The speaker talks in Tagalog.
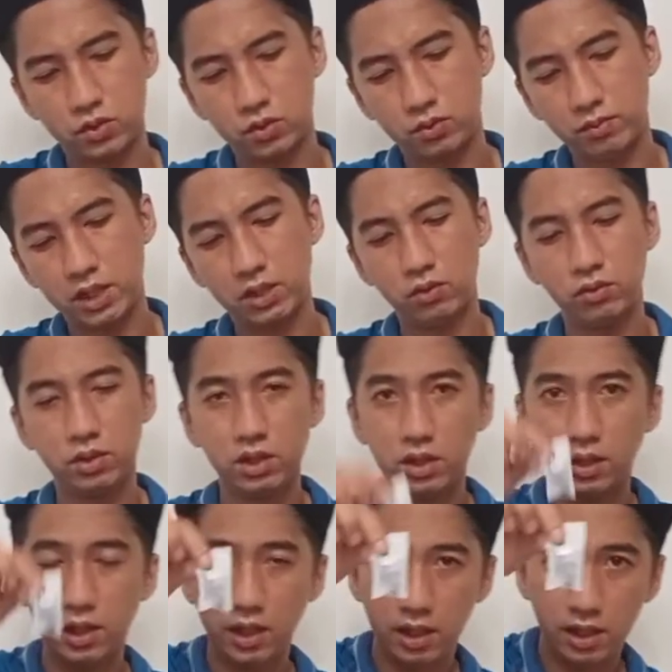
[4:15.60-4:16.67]
So, meron
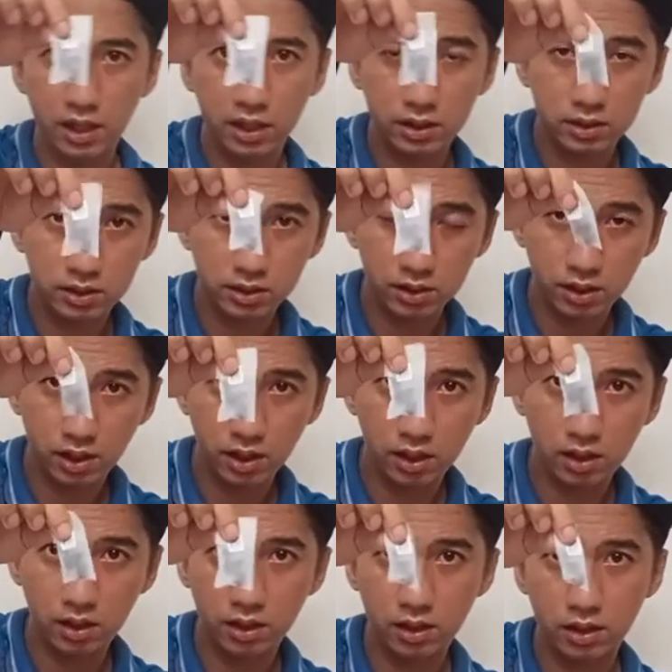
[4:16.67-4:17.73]
din
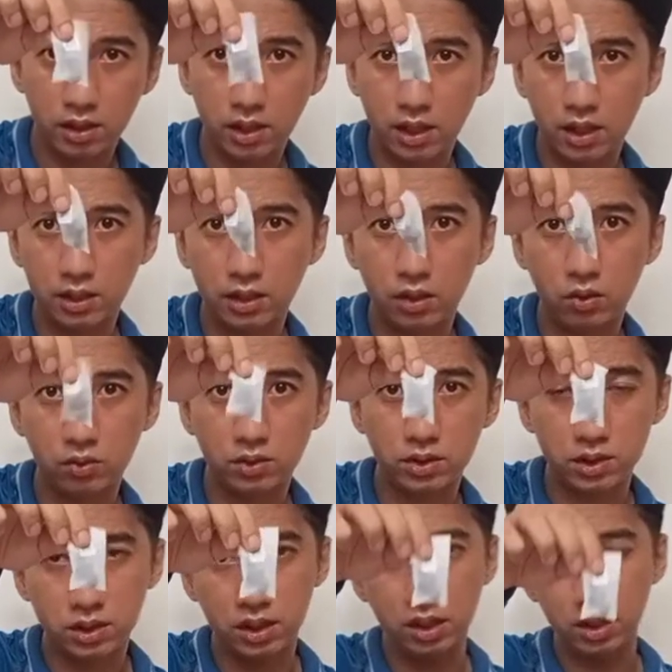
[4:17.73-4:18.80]
extra analog
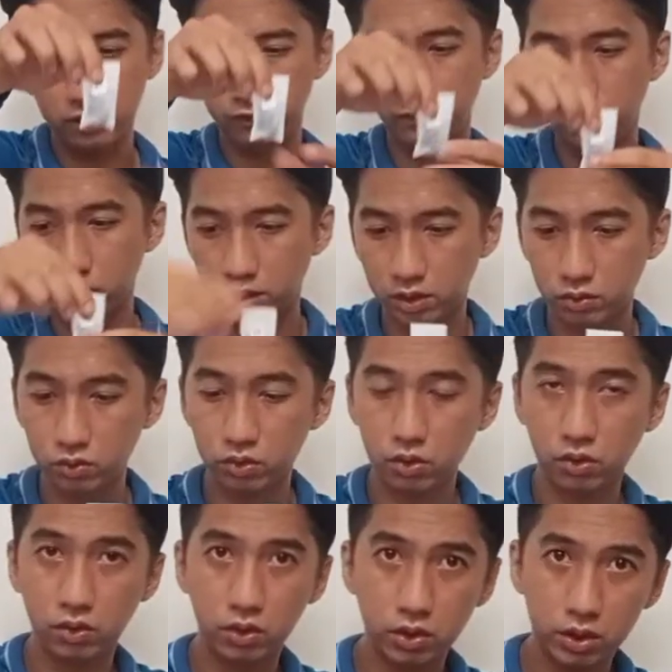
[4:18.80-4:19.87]
stick for the
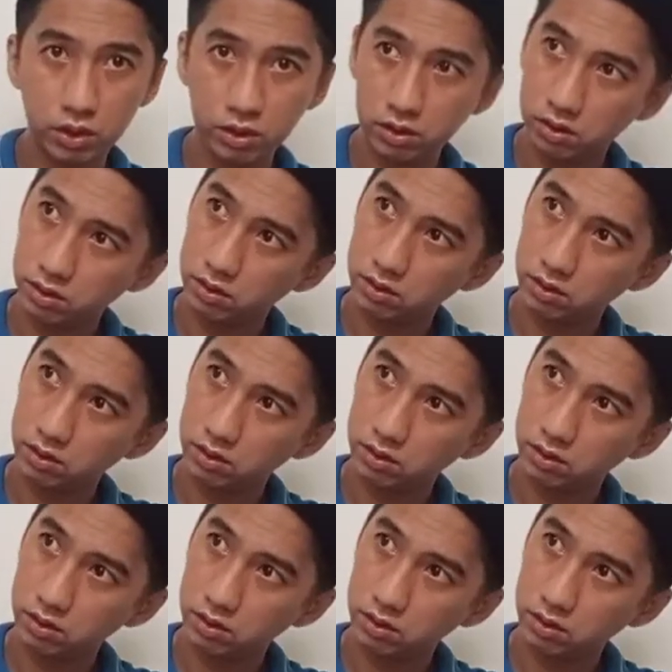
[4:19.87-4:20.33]
controller.